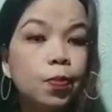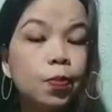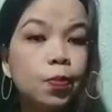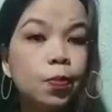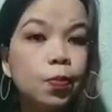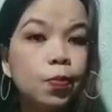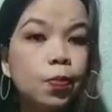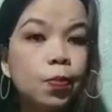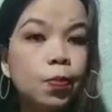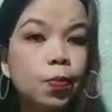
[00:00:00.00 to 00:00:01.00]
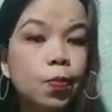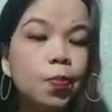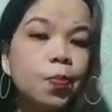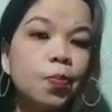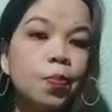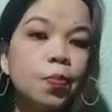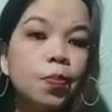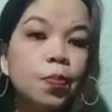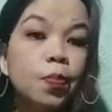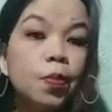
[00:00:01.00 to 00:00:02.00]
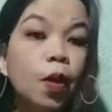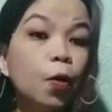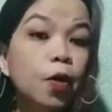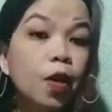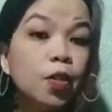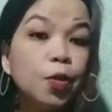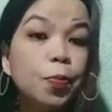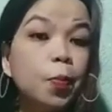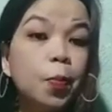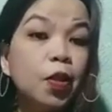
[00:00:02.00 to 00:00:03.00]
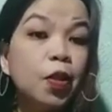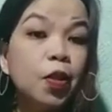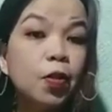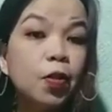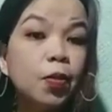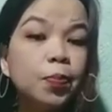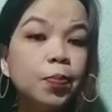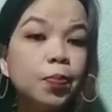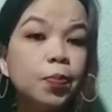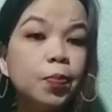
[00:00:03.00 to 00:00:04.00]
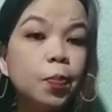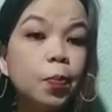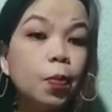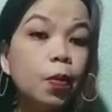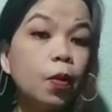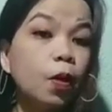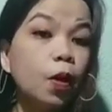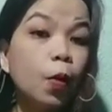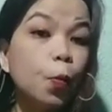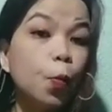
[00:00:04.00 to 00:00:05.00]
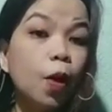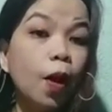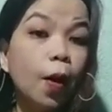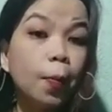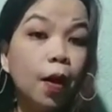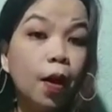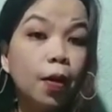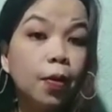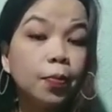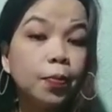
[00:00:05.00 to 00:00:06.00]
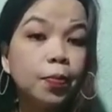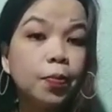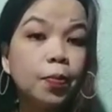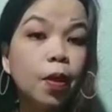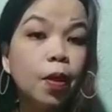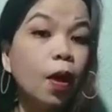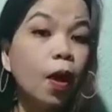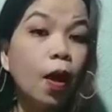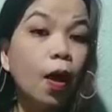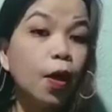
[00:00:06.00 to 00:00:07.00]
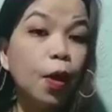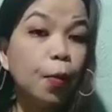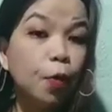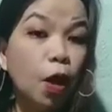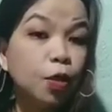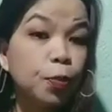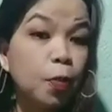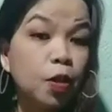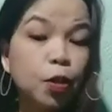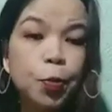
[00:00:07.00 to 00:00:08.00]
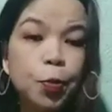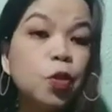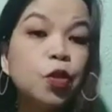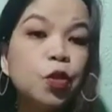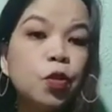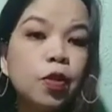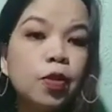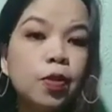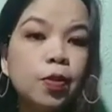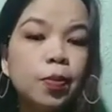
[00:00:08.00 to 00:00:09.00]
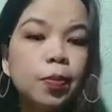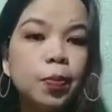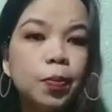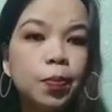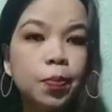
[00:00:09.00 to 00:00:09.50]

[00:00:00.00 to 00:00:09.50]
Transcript: Kabit ka ba ng asawa ko? Oh yes, my dear. Pangungula ka pala. I'm your husband's mistress.